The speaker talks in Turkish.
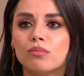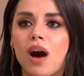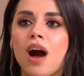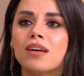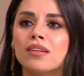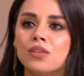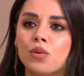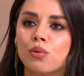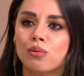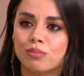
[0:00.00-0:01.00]

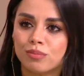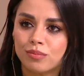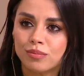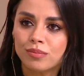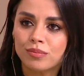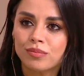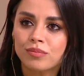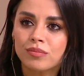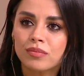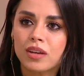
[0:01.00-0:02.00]
akılanıyorum,
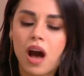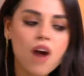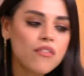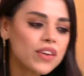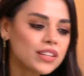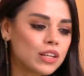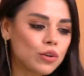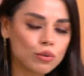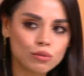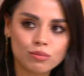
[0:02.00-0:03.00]

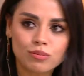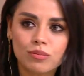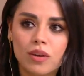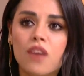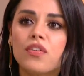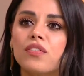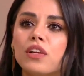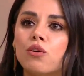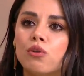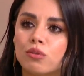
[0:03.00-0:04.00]
affediliyorum,
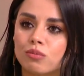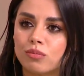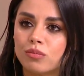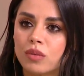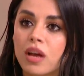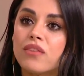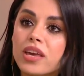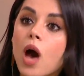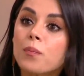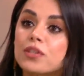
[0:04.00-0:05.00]
hafifliyorum. Hatta- Ve
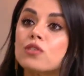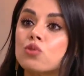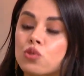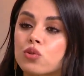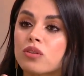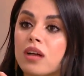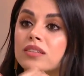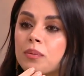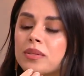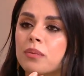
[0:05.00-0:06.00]
yaptığı suçu da
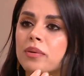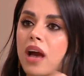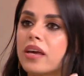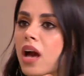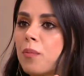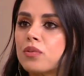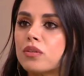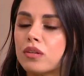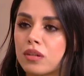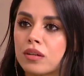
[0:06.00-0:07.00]
tabii tabii. ya- Tuğban
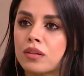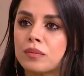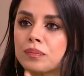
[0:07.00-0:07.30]
belki hat-